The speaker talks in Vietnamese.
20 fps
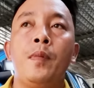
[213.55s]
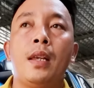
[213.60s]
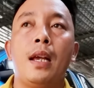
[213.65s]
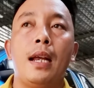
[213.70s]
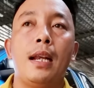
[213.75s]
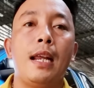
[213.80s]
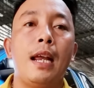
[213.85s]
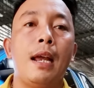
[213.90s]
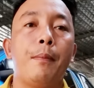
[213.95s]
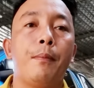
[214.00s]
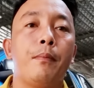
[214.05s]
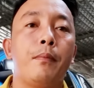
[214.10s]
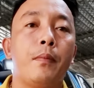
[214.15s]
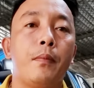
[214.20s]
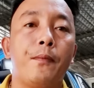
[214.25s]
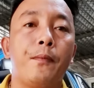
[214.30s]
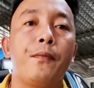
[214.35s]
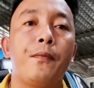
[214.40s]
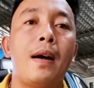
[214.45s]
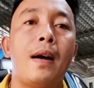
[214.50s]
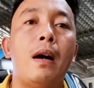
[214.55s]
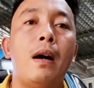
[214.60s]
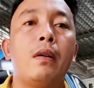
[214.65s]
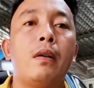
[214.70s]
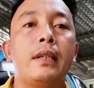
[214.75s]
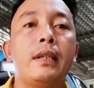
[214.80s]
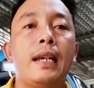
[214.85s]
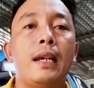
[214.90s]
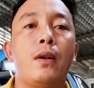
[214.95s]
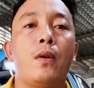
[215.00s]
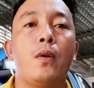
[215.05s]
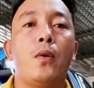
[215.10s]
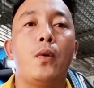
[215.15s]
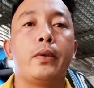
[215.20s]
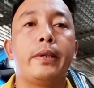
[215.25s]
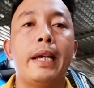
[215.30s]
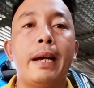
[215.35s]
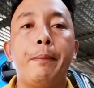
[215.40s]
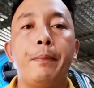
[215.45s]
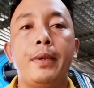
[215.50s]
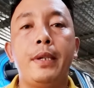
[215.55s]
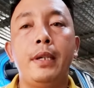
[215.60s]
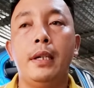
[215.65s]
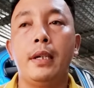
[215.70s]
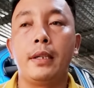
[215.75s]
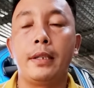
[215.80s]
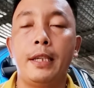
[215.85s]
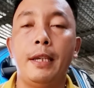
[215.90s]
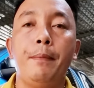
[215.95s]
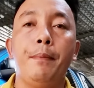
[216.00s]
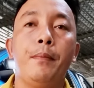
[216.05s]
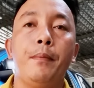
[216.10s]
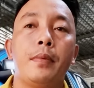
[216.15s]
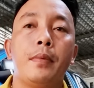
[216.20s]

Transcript: anh em vào cái chế độ chăm dưỡng chim